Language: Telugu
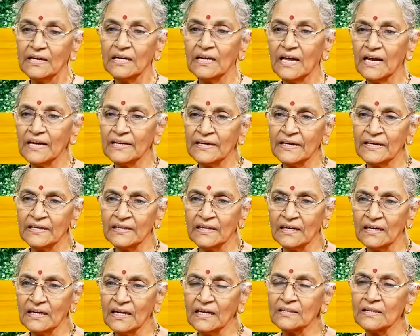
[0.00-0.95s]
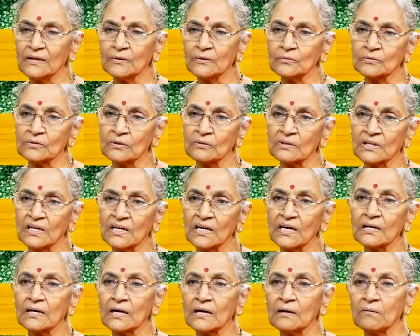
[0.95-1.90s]
ఇలా ఏదన్నా తను
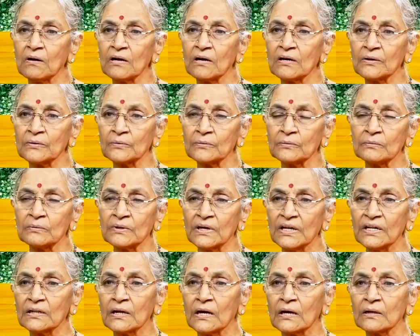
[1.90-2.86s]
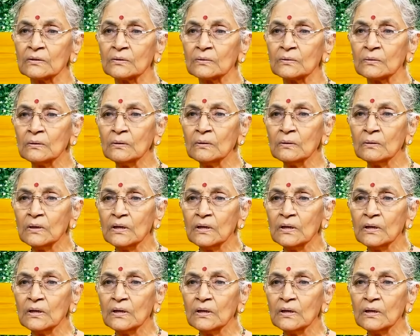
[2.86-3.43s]
సొంతగా కావాలనుకుంటే దాంతో